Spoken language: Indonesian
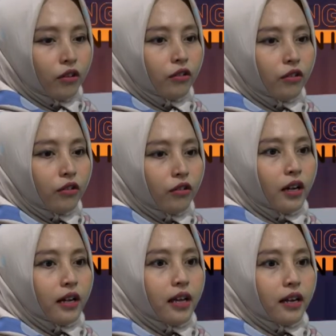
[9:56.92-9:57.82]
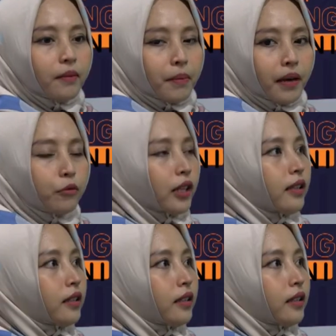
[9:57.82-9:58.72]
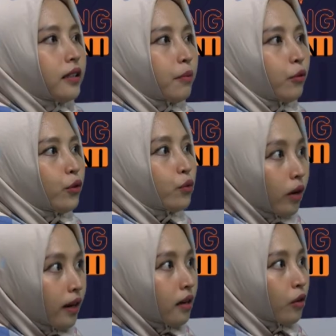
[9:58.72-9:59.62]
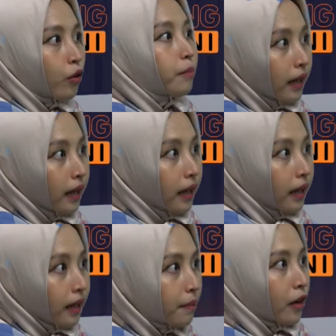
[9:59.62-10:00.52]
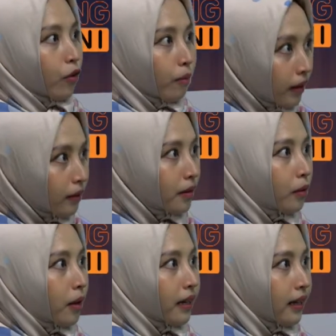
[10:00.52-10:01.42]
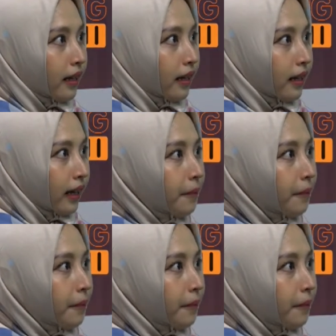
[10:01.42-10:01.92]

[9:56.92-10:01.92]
kalau uh, dari Permendikbud tadi 32 rombel per rombel begitu ya Pak Dini ya?